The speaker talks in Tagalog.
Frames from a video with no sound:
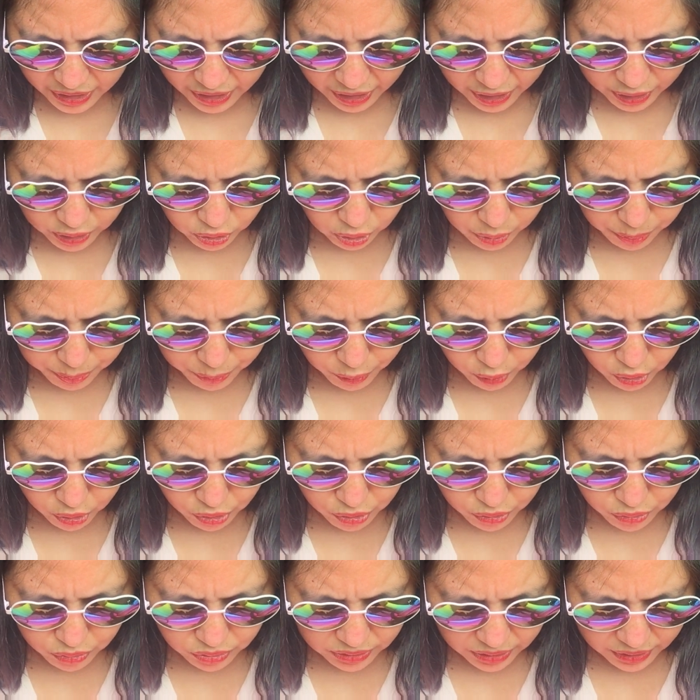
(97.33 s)
Ito po
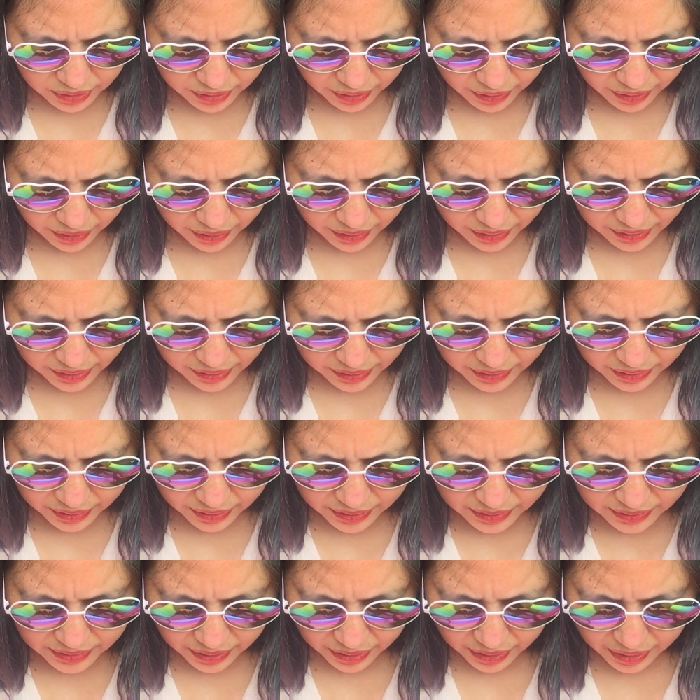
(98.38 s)
yung nag-eere
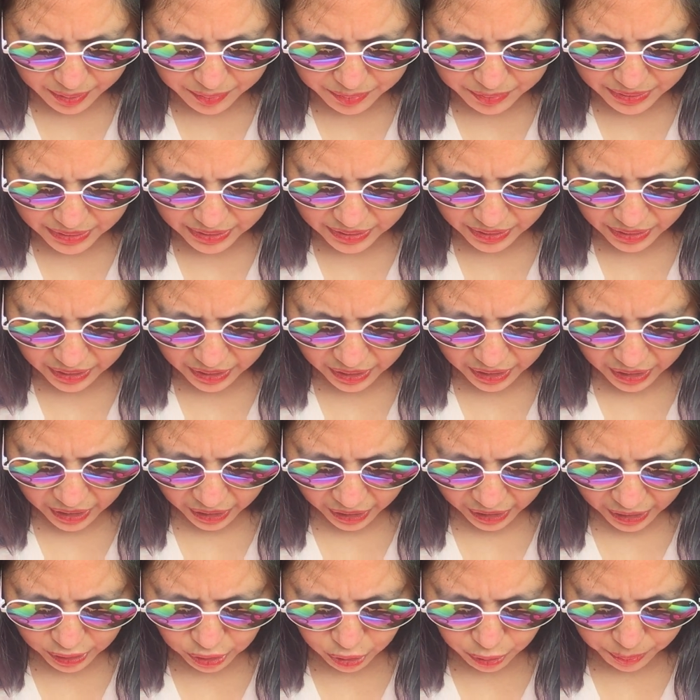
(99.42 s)
na kami.
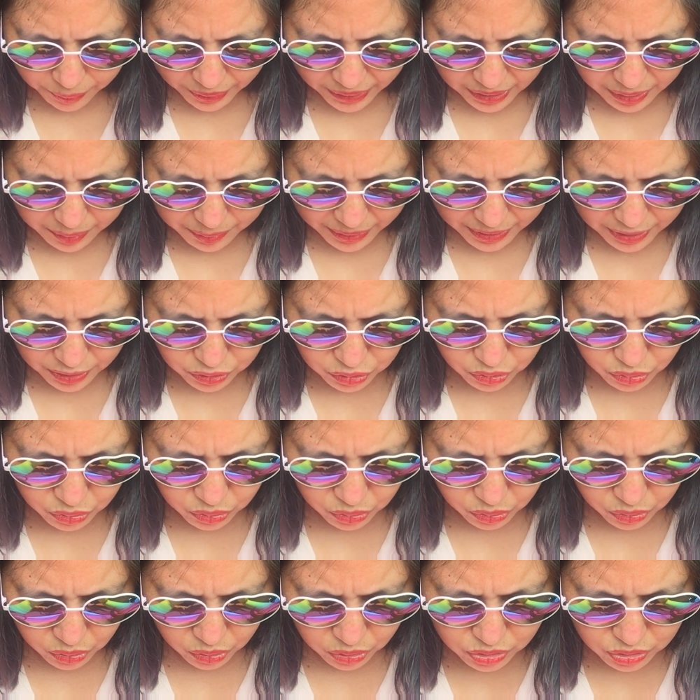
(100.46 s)
Ano ba naman
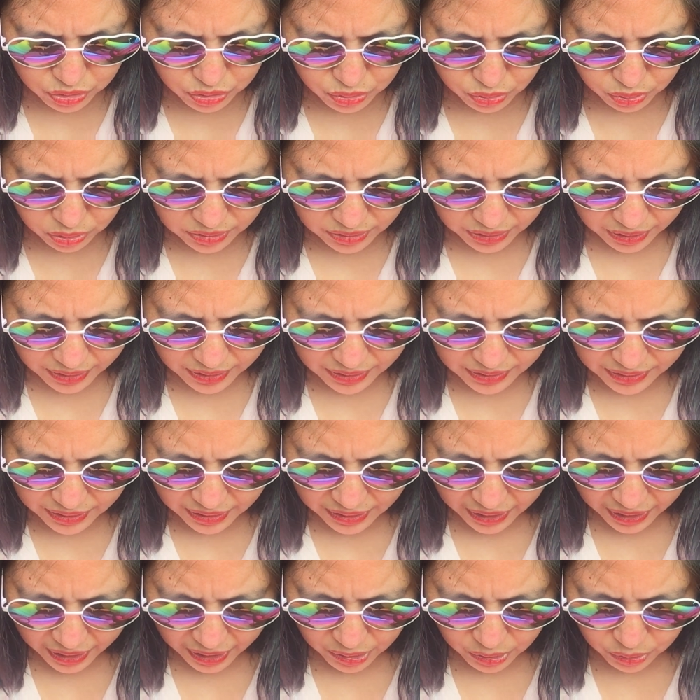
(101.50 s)
yung konsultahin
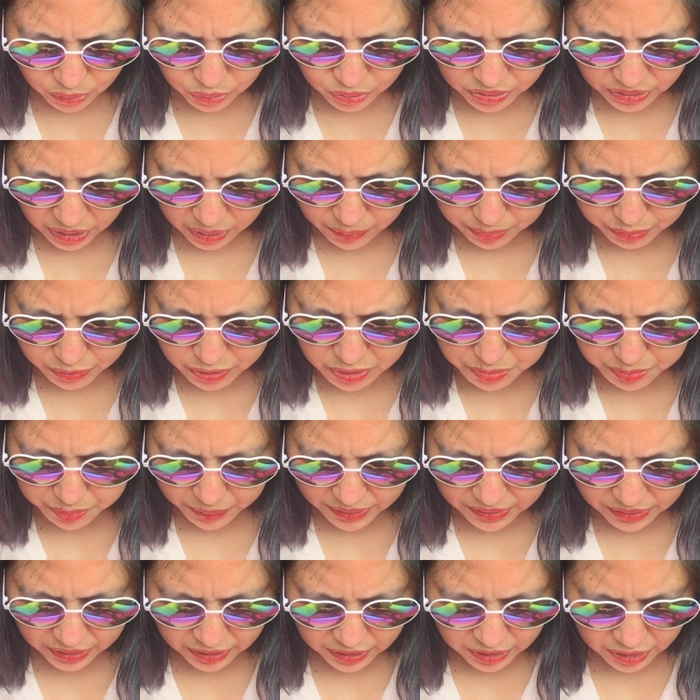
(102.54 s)
nila ako tapos
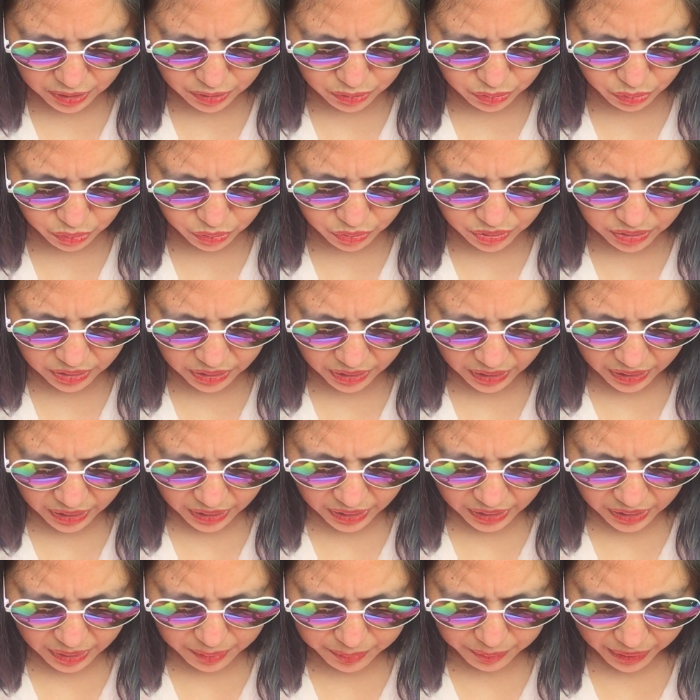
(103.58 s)
pagdating doon,
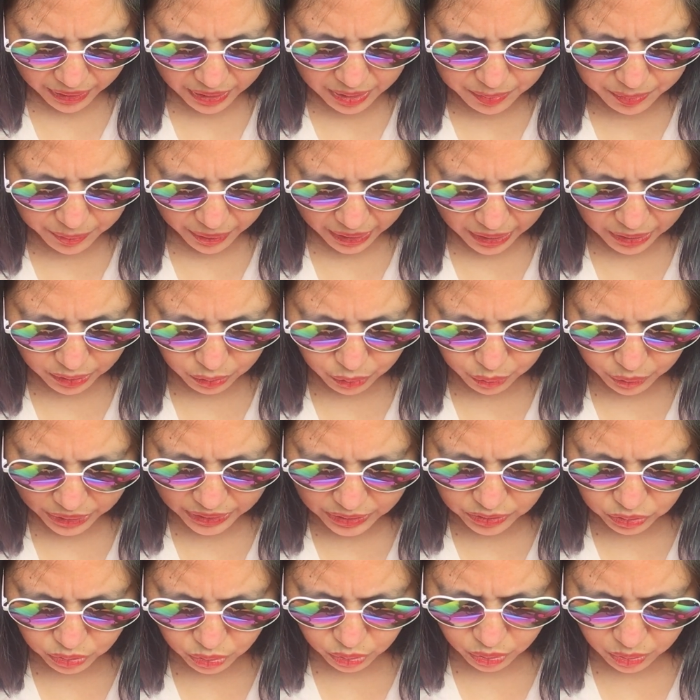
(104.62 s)
iba-iba ang
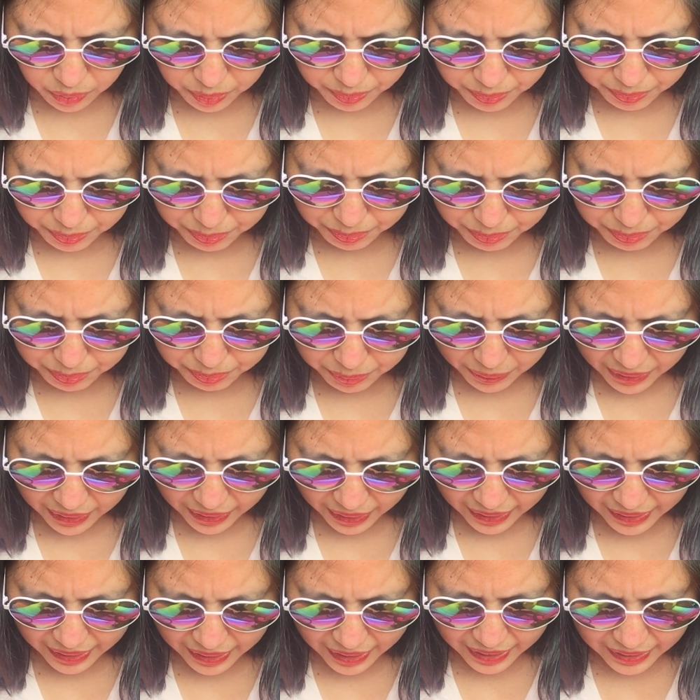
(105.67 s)
kwento.
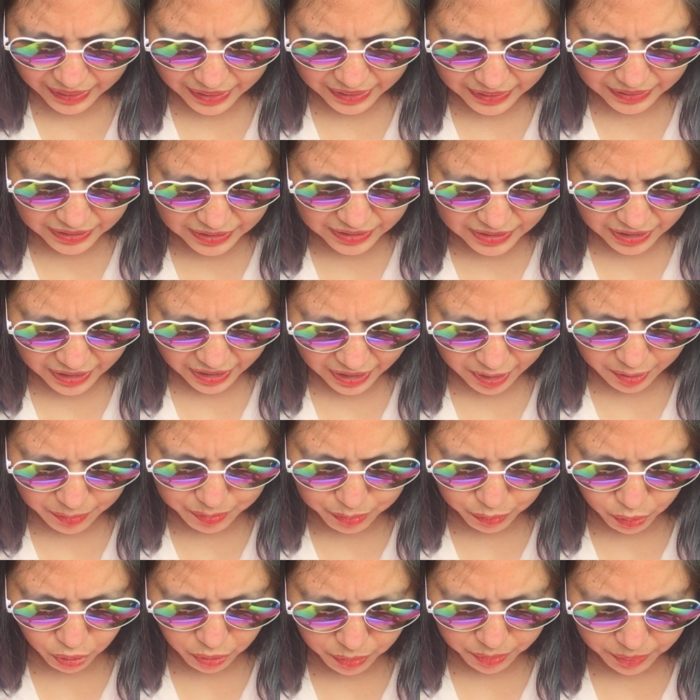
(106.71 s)
Pag-alala ni Direk
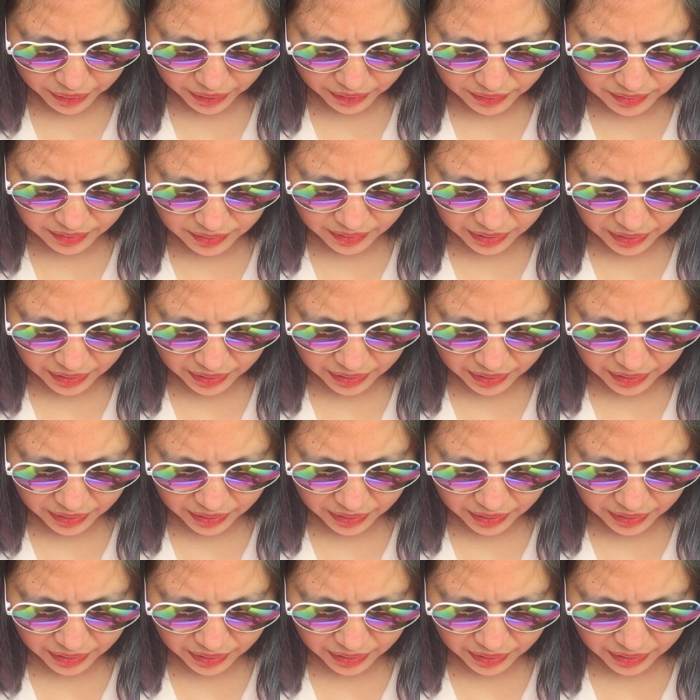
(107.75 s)
Bobet